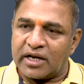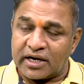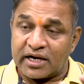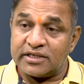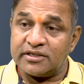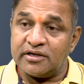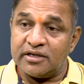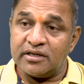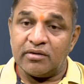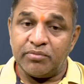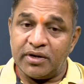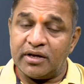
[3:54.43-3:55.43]
నా కజిన్ అని
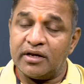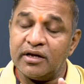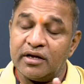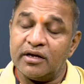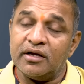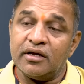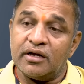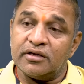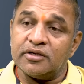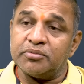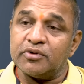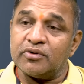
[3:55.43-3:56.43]
చెప్పి
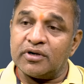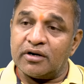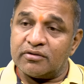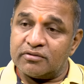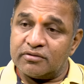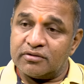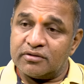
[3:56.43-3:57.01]
చెప్తూ ఉన్నాడు